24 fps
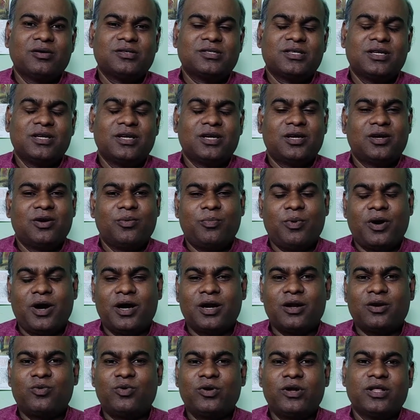சிலருக்கு
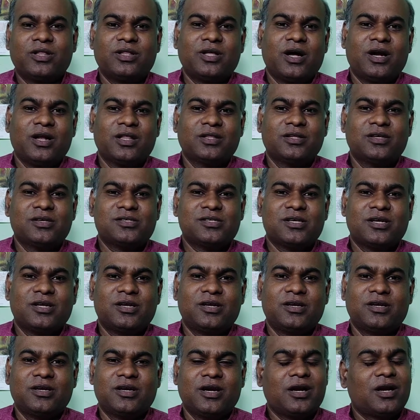பாடக்கூடிய தாளந்து
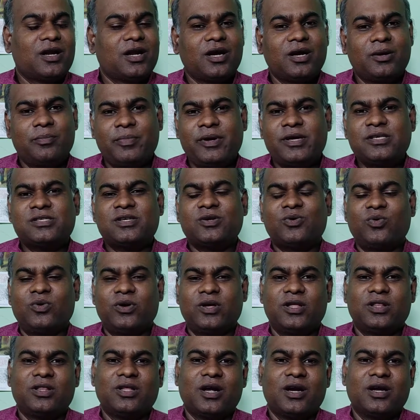சிலருக்கு நன்றாக
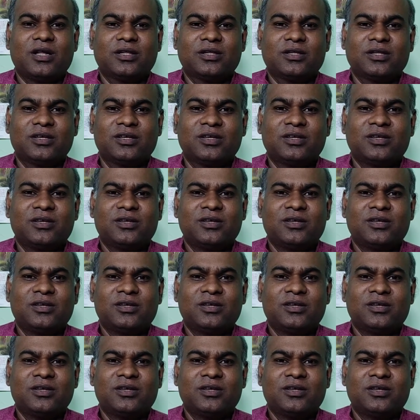பேசக்கூடிய தாளந்து